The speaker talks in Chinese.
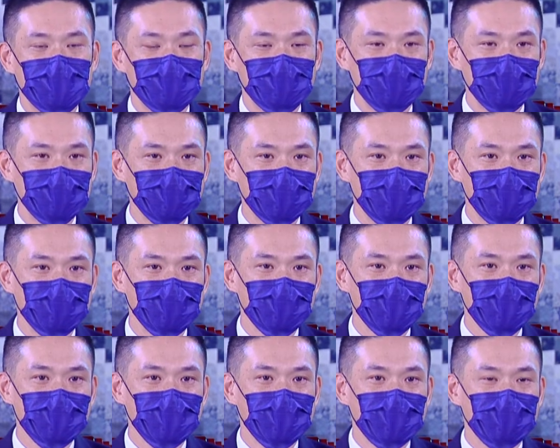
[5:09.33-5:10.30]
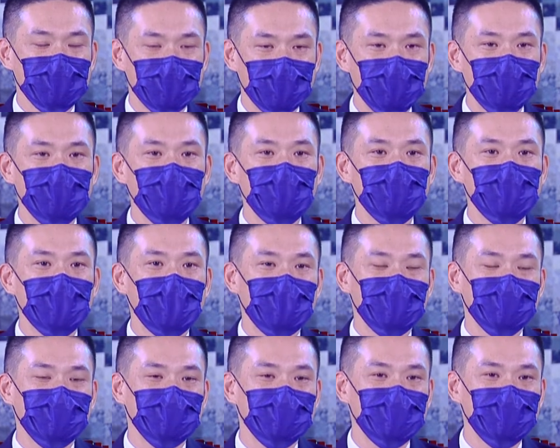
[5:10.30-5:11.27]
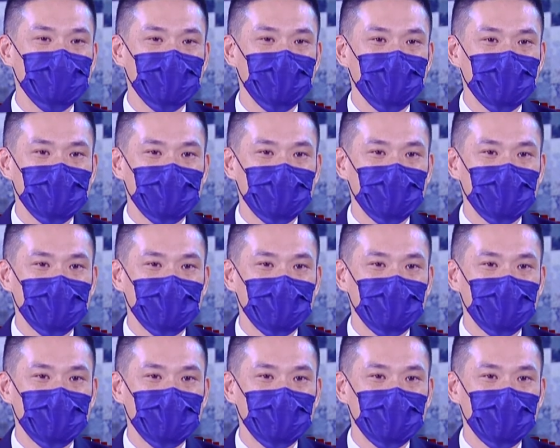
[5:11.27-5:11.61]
其实神秀大师